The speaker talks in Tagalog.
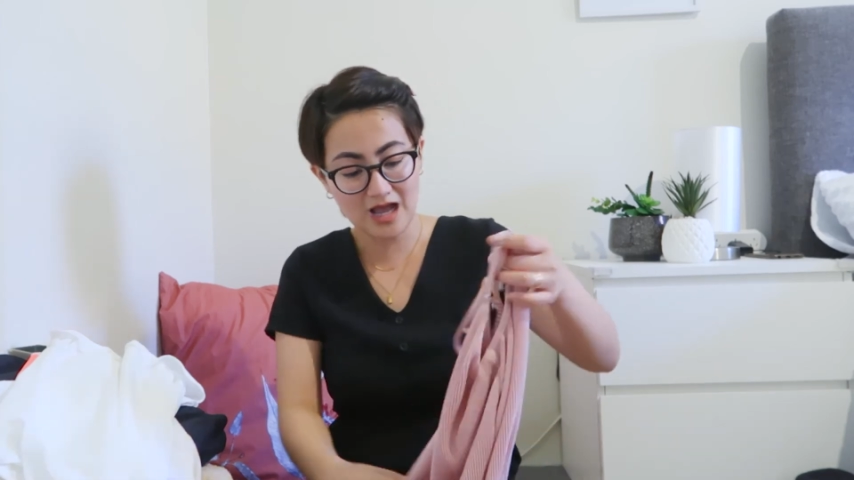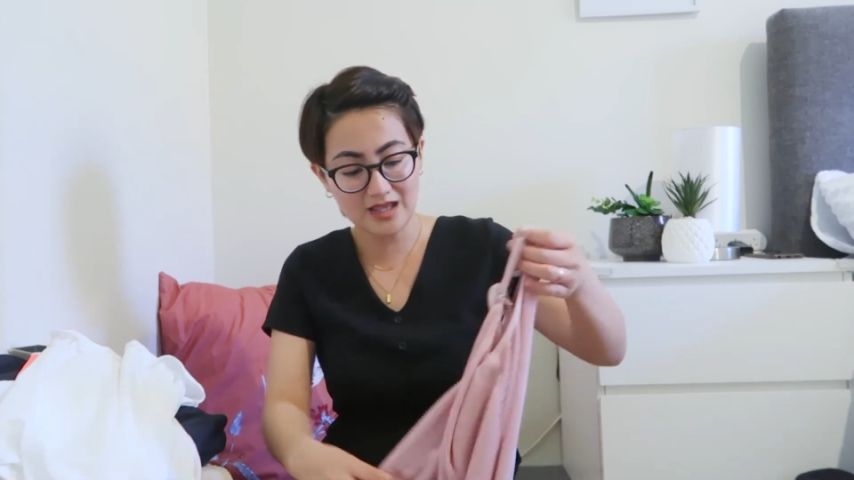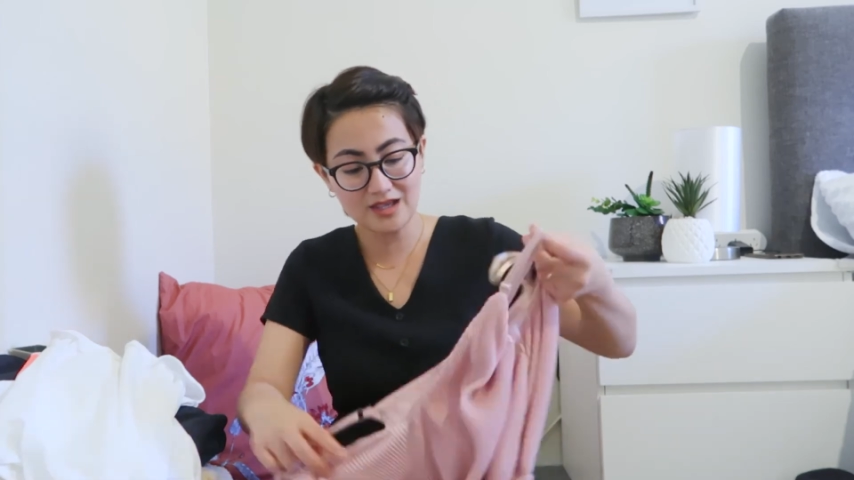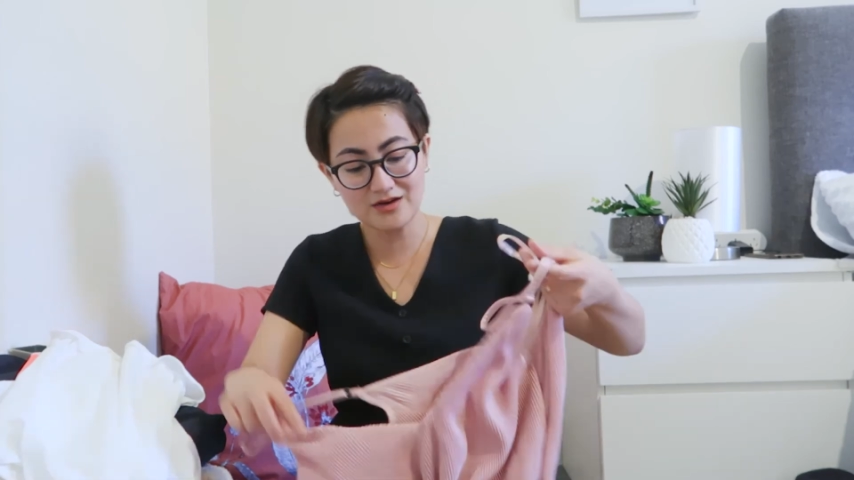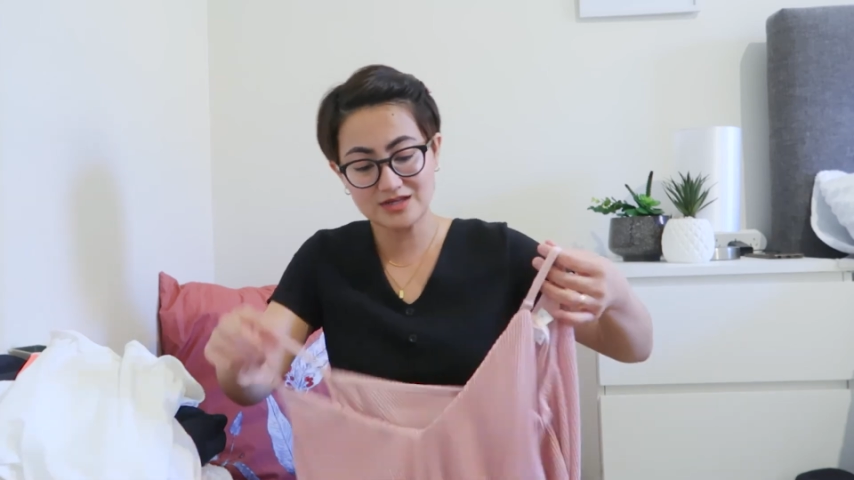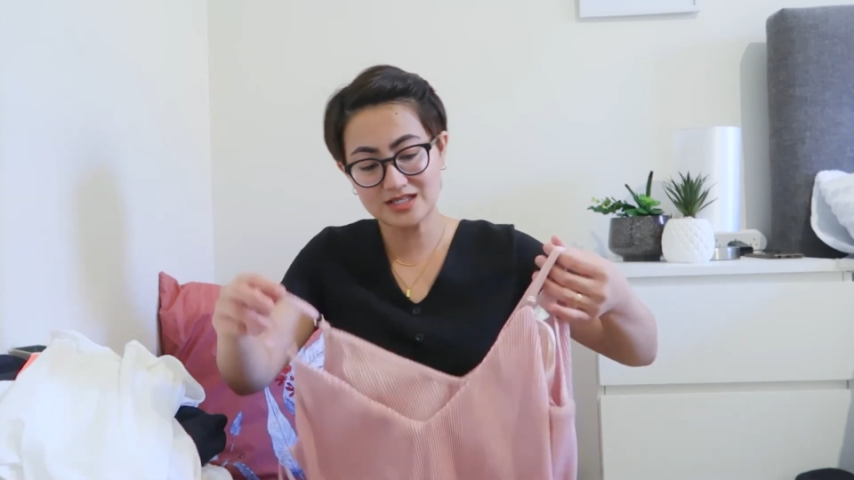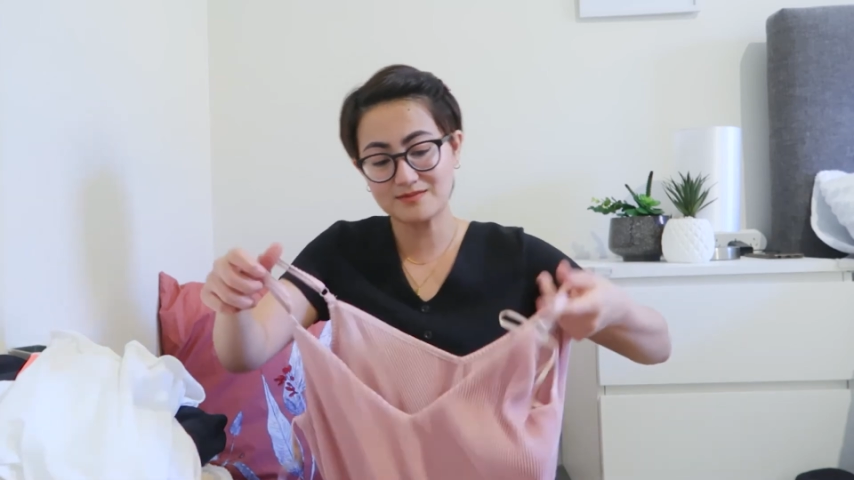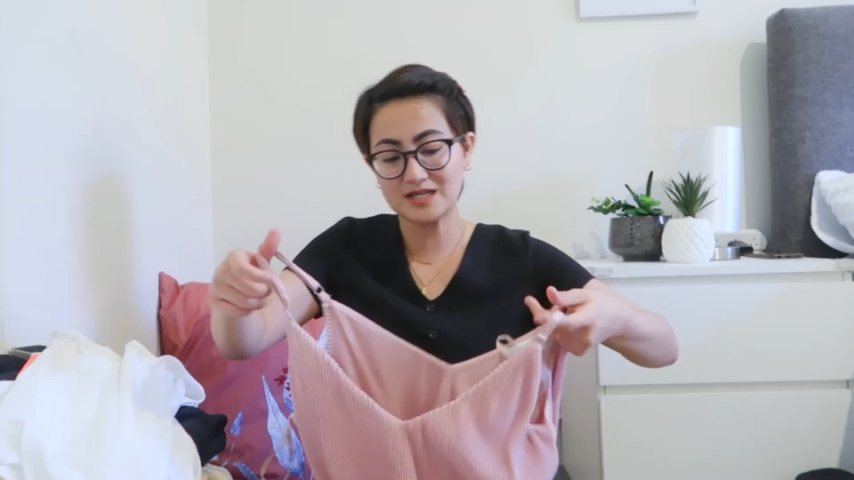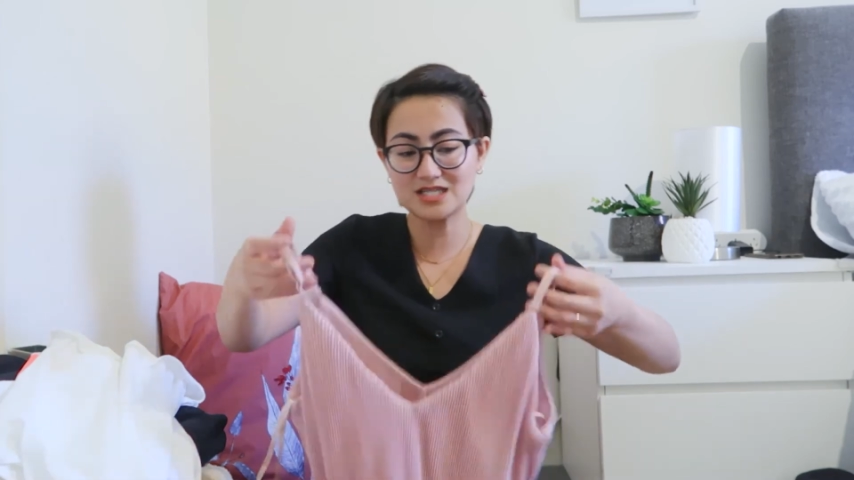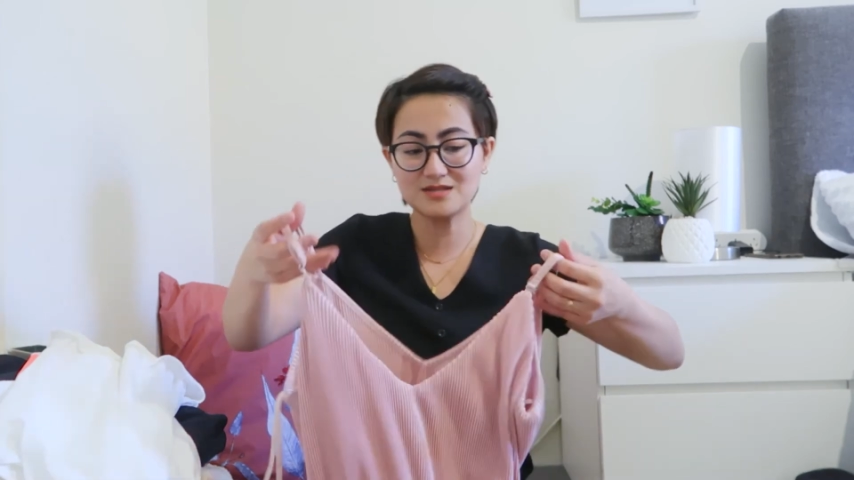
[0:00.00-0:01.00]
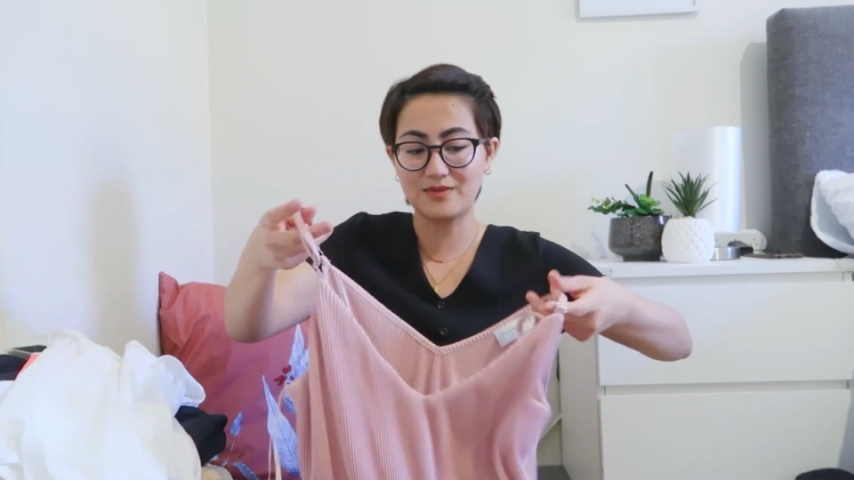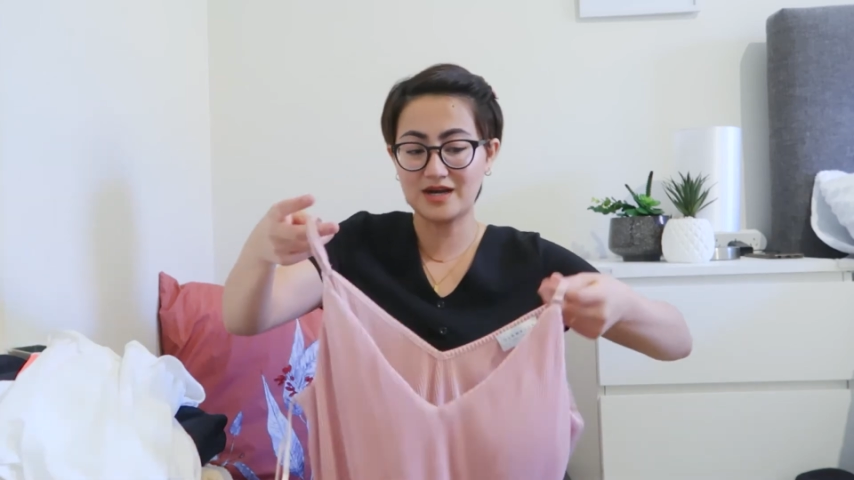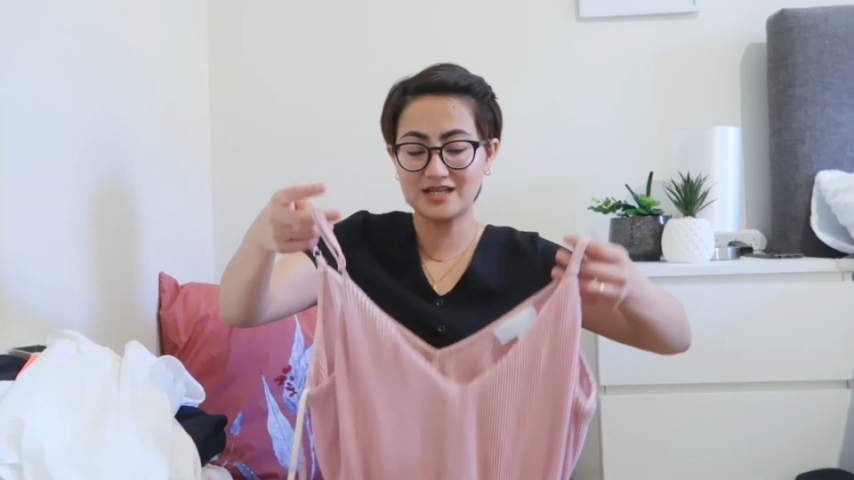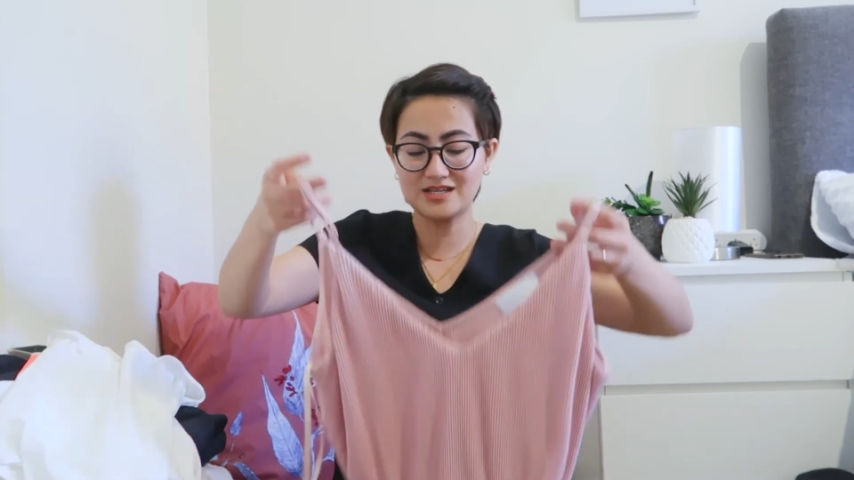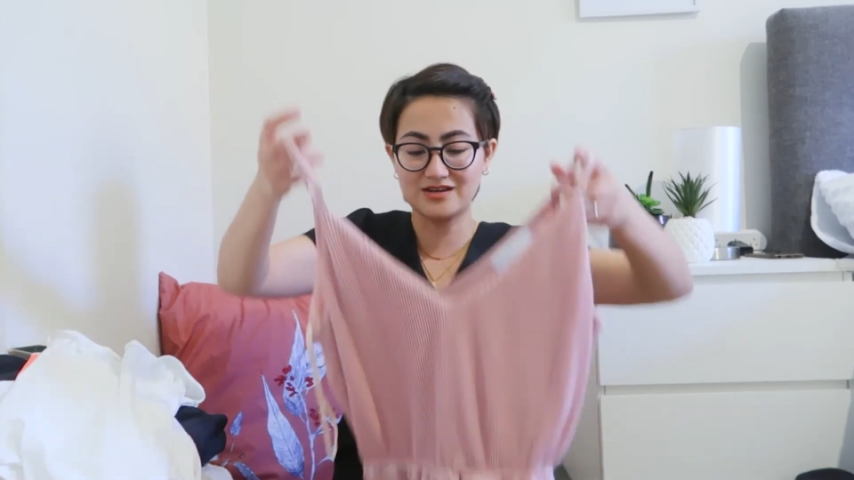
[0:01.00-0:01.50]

aking Christmas party